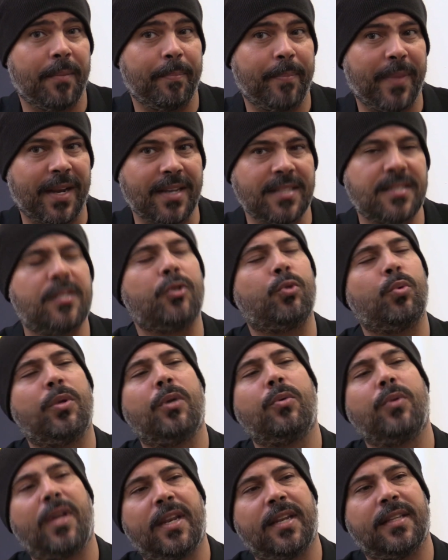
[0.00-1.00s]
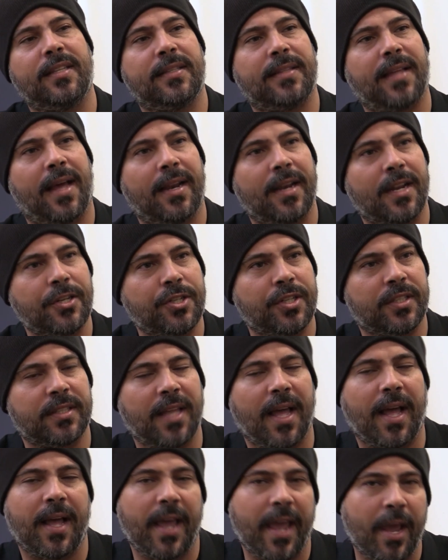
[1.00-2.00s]
per restituire un'eredità alla
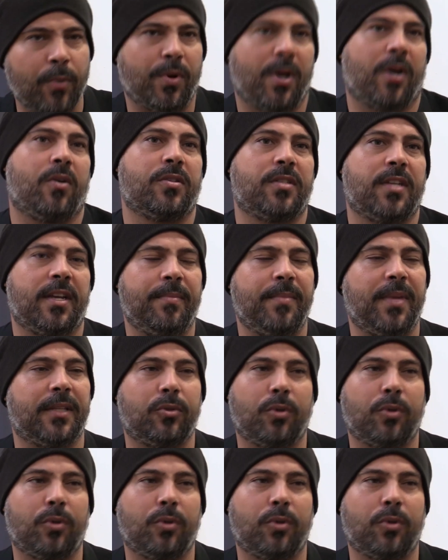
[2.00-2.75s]
città è una cosa che mi ha